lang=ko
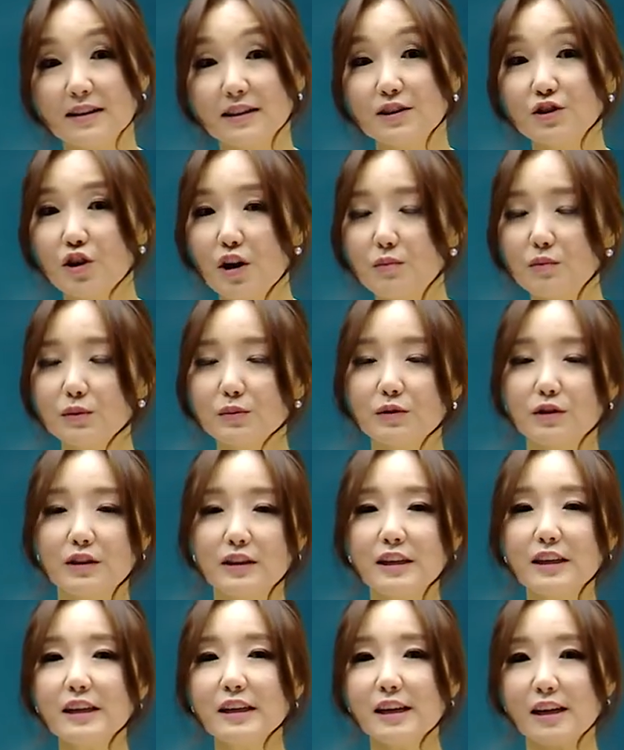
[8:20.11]
그러한
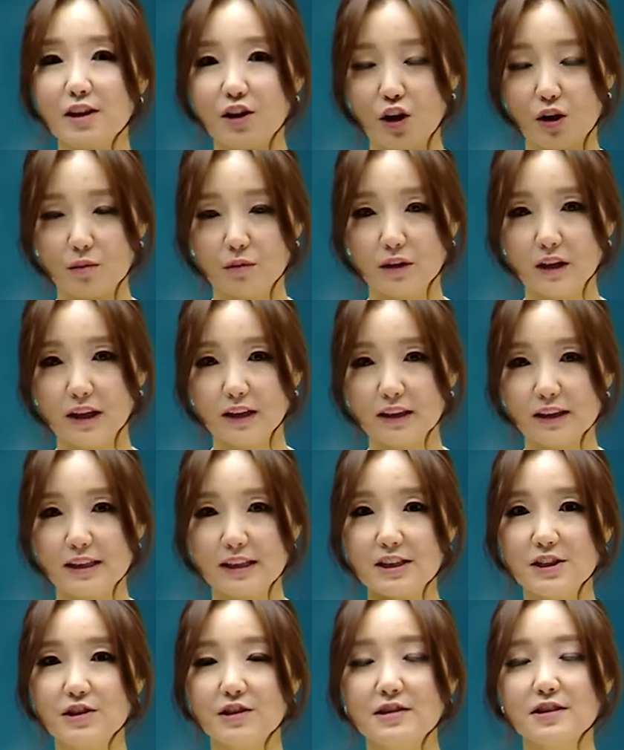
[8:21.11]
부분들을 여러분들이 늘
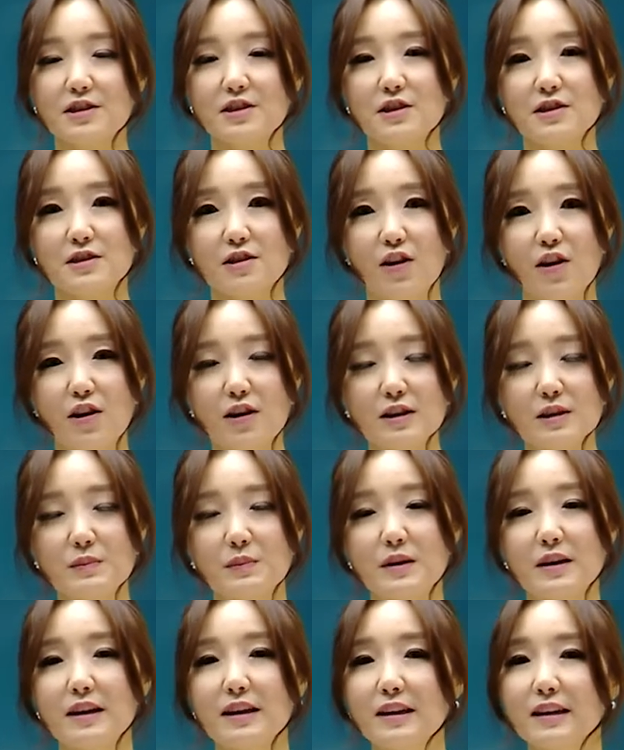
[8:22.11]
신경 쓰셔서
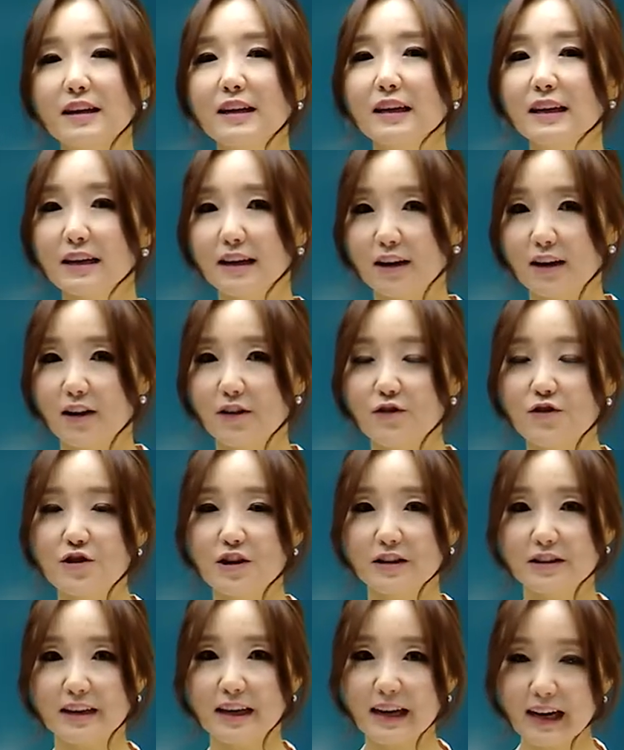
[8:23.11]
스피킹 어,
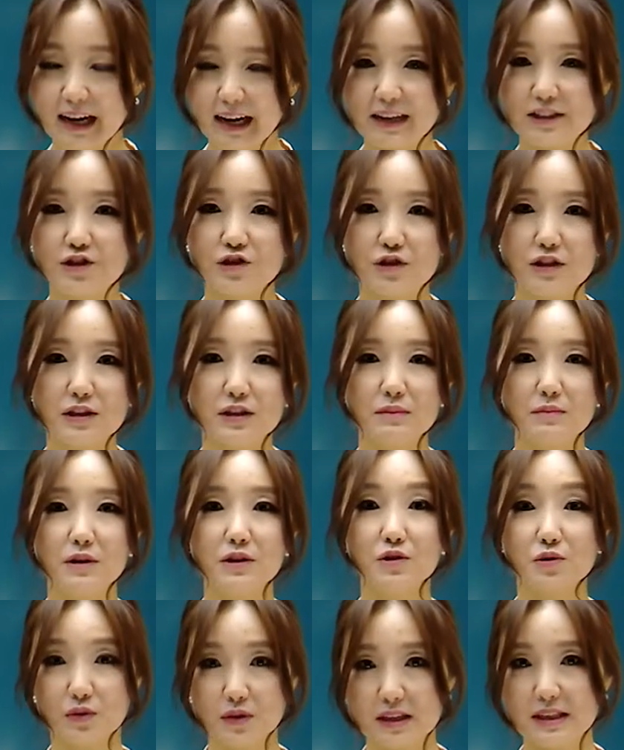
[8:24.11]
훈련을
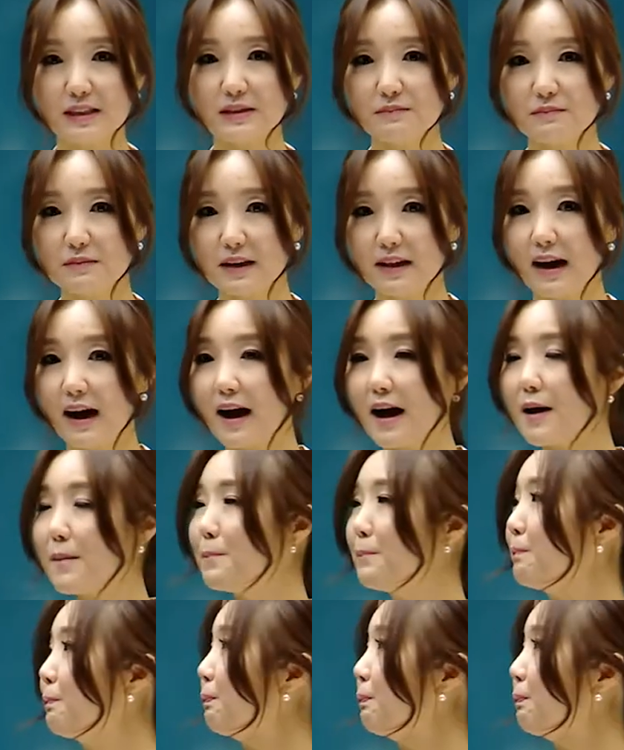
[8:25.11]
해나가주셨으면 좋겠습니다.